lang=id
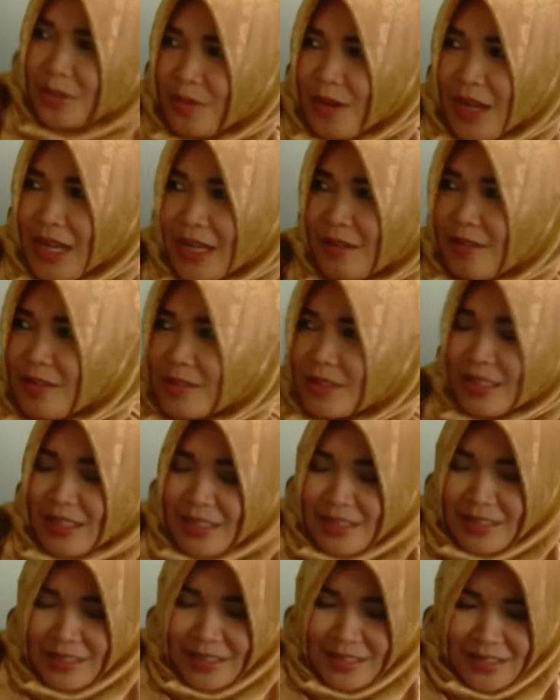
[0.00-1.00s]
doang kok
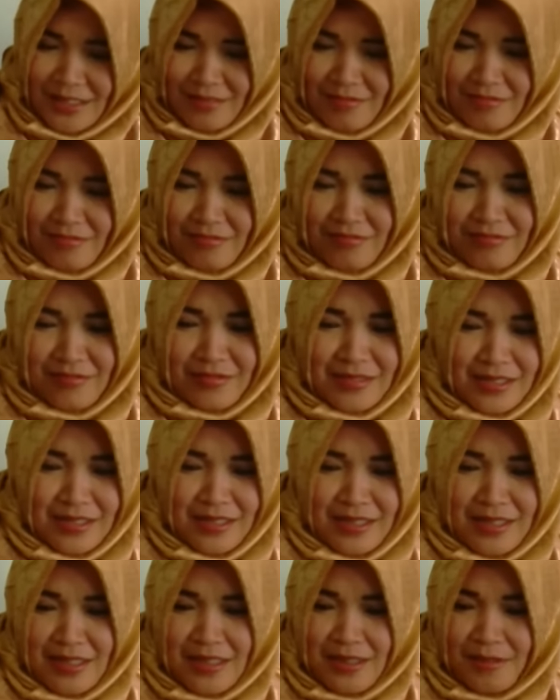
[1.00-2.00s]
tinggi. Tapi sampai
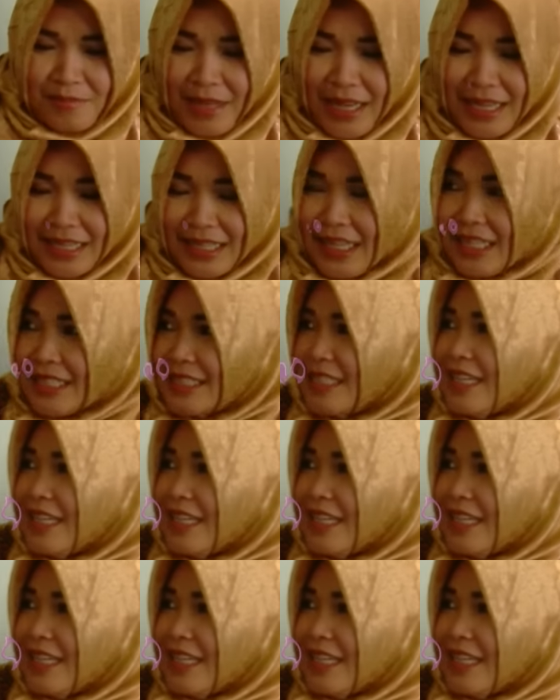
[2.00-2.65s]
di Panas.